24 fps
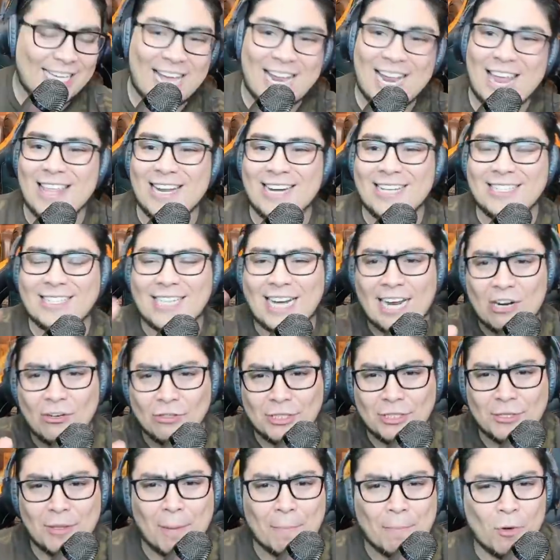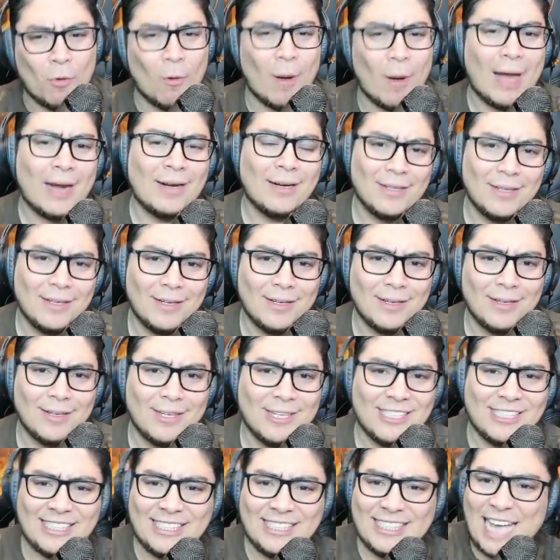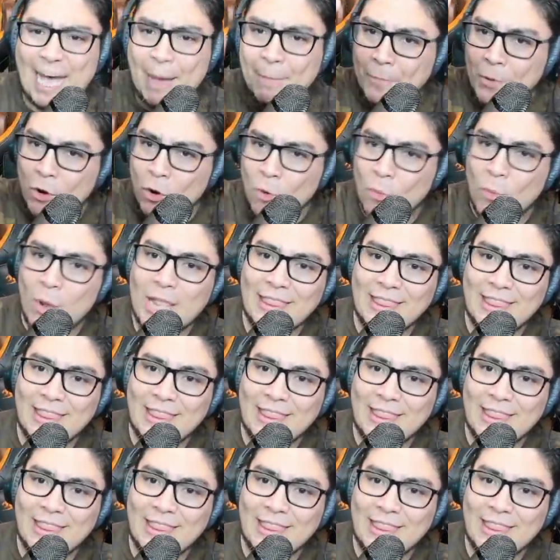la derecha que no se iba a aprobar, se aprobó el